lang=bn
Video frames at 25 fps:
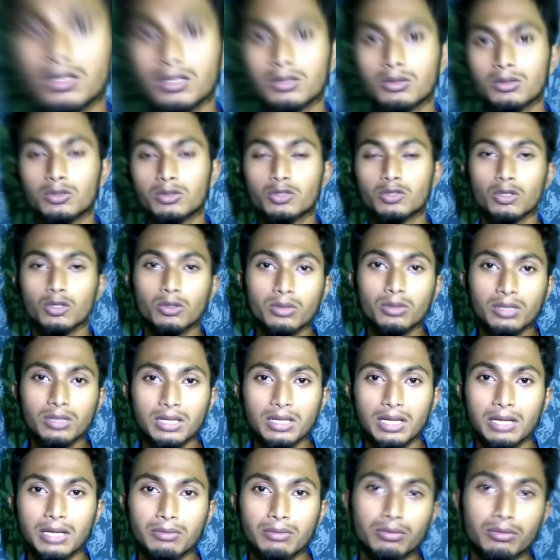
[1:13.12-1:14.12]
তো চলুন
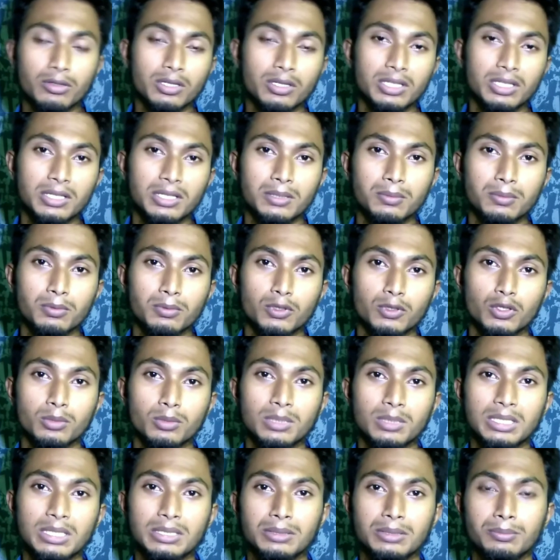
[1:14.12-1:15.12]
এই ফোনটির
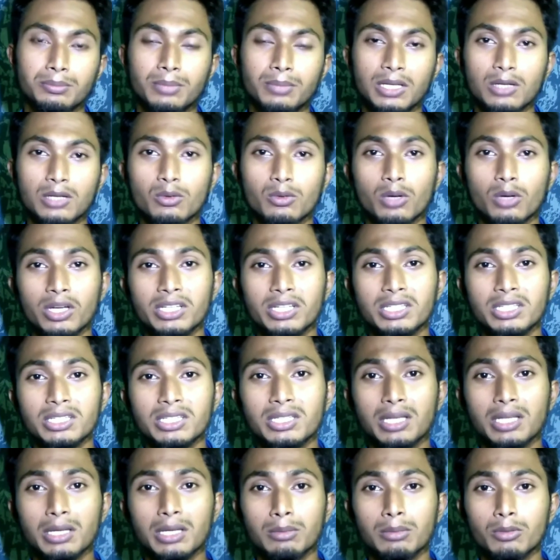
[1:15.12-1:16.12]
প্রথমেই বিল্ড কোয়ালিটি
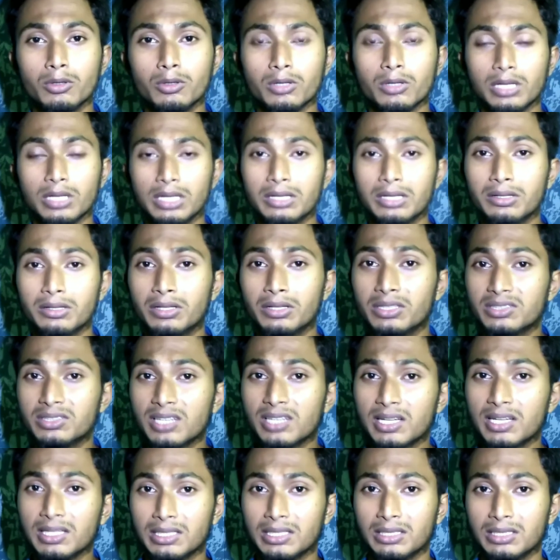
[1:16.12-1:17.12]
এবং এর
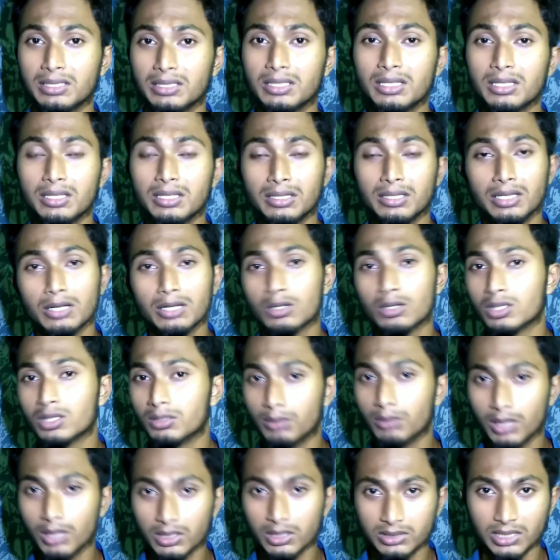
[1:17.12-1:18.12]
ডিজাইন নিয়ে কথা
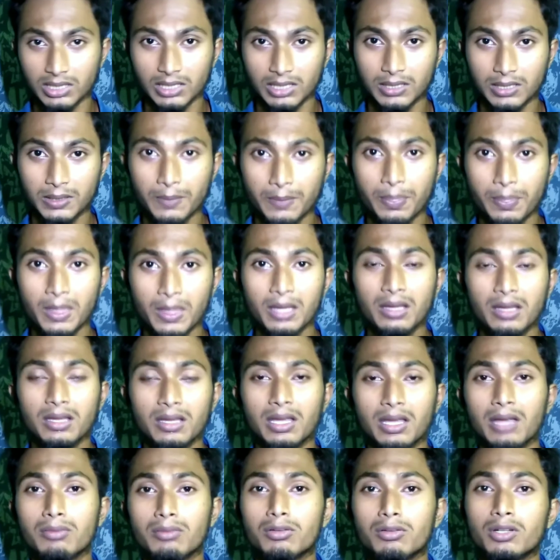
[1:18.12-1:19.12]
বলা যাক
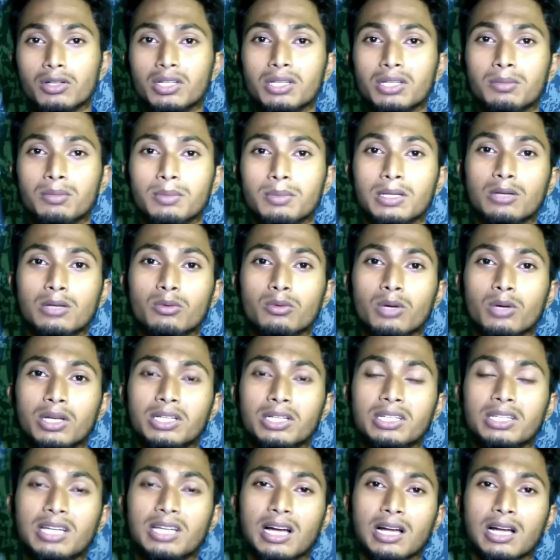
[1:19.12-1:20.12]
এই ফোনটির বিল্ড
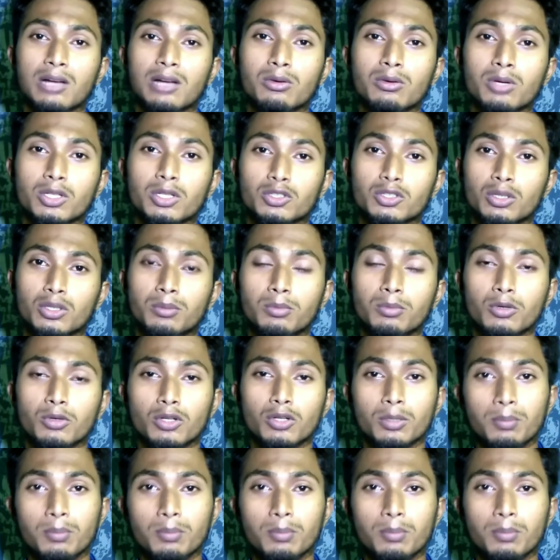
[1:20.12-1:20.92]
কোয়ালিটি আগাগোড়া সম্পূর্ণ